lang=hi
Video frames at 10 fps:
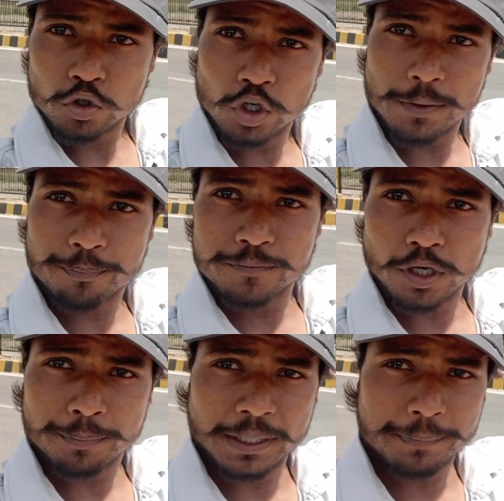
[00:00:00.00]
टूलिप
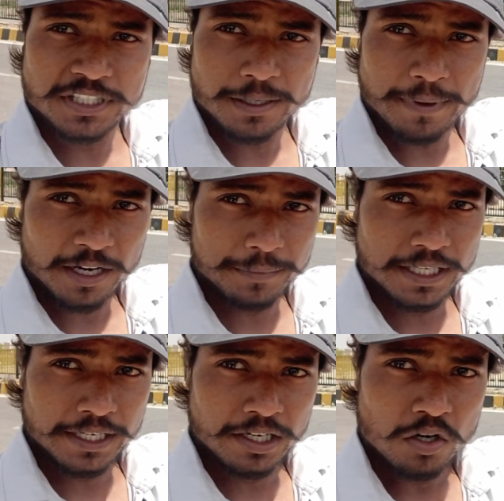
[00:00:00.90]
जो आप मेरे पीछे बैक में
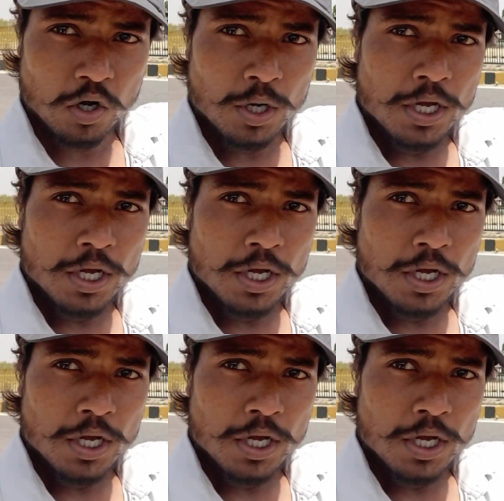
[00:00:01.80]
देख रहे हो